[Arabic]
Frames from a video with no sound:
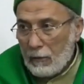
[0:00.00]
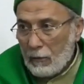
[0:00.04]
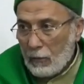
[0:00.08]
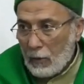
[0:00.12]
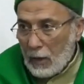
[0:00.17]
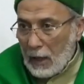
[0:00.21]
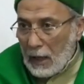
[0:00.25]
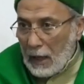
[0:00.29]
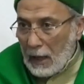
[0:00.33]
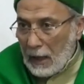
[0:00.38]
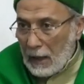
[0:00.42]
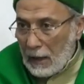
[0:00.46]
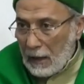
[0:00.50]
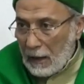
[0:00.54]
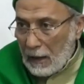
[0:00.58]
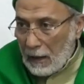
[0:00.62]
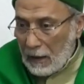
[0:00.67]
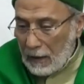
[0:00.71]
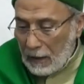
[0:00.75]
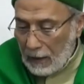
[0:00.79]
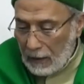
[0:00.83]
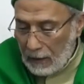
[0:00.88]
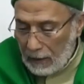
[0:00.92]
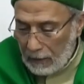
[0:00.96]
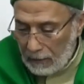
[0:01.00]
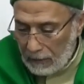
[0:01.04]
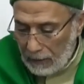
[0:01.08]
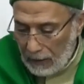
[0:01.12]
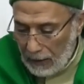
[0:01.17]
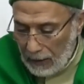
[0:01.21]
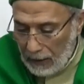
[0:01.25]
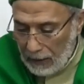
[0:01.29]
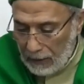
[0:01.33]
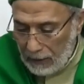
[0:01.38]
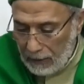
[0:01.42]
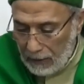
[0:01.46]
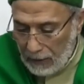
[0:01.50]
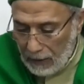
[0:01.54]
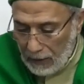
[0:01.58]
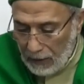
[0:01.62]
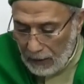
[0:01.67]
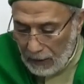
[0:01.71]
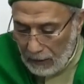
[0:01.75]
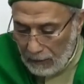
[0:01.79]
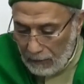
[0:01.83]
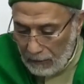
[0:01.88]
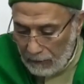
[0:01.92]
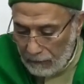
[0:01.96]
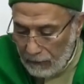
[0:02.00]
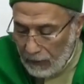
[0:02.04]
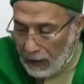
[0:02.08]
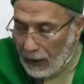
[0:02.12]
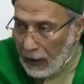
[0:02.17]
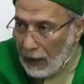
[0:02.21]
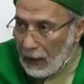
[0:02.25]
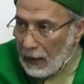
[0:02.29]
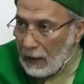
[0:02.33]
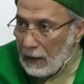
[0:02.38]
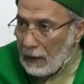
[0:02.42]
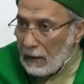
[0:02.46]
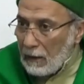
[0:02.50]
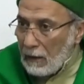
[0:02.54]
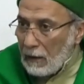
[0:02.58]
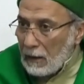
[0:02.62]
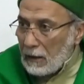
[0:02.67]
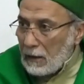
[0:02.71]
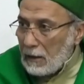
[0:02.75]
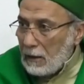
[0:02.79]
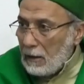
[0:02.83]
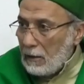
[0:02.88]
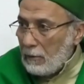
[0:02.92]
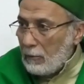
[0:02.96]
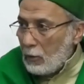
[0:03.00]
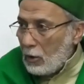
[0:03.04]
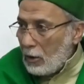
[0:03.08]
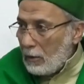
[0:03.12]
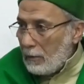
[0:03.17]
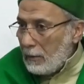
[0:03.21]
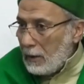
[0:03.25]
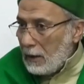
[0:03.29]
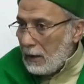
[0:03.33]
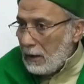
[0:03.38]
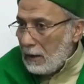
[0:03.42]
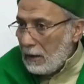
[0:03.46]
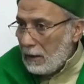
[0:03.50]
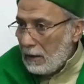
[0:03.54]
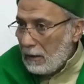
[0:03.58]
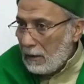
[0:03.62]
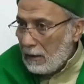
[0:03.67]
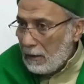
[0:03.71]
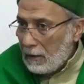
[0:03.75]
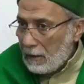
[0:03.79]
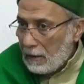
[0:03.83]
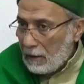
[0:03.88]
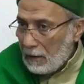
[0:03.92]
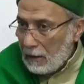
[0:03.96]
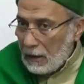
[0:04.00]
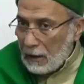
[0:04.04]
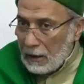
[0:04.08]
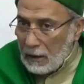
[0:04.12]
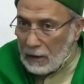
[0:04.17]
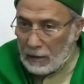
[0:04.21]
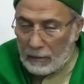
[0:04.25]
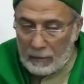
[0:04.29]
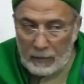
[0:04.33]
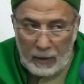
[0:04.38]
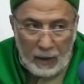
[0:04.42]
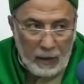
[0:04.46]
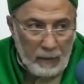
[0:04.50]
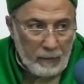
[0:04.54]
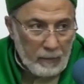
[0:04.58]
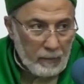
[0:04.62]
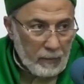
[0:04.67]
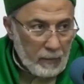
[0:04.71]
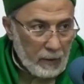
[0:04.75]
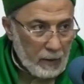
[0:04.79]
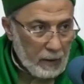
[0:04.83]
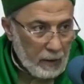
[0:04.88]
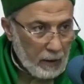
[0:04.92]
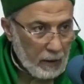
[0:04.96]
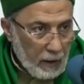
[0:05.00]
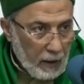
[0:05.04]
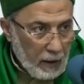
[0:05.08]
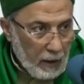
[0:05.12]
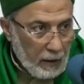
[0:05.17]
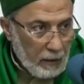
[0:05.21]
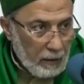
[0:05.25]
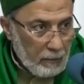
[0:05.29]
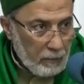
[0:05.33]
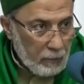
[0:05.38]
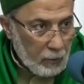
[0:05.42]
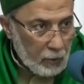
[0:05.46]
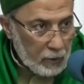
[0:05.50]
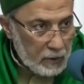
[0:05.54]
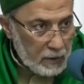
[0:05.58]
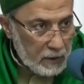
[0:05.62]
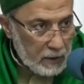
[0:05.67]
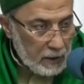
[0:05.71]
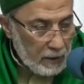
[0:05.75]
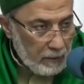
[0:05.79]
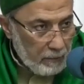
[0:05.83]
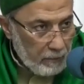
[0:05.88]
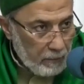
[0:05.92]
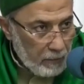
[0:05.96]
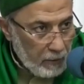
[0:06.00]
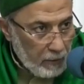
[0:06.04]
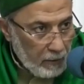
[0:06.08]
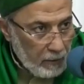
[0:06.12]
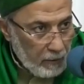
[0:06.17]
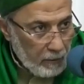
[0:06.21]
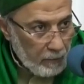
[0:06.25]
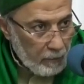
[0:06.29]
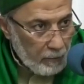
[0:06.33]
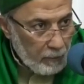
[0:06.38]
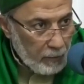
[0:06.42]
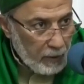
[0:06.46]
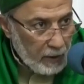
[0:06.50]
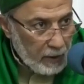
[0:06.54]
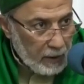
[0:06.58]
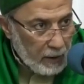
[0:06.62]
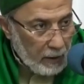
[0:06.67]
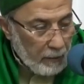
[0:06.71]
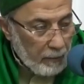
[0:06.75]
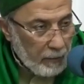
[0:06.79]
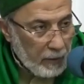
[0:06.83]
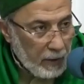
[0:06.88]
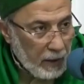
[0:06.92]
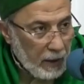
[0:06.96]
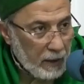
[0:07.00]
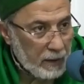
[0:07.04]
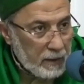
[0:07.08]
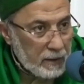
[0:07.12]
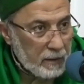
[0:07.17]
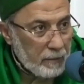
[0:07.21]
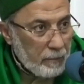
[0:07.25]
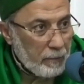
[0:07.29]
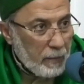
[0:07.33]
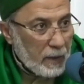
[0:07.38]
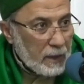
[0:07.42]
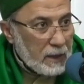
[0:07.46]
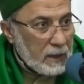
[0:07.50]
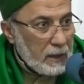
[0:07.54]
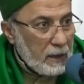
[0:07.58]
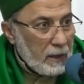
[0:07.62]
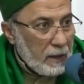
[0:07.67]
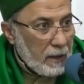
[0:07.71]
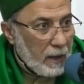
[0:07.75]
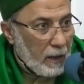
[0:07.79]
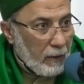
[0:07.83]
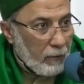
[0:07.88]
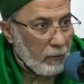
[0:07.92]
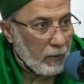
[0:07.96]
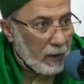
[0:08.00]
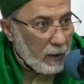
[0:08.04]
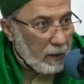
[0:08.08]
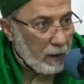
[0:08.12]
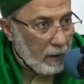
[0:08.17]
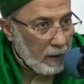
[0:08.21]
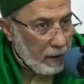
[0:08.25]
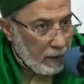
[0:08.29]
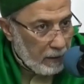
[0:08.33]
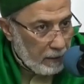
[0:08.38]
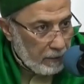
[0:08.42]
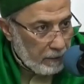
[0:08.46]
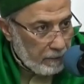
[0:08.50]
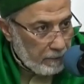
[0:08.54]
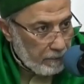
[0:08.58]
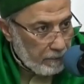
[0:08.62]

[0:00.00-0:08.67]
وأخر الدية في حال قتل المؤمن لاهتمام المسلم بتبرئة ذمته نحو الله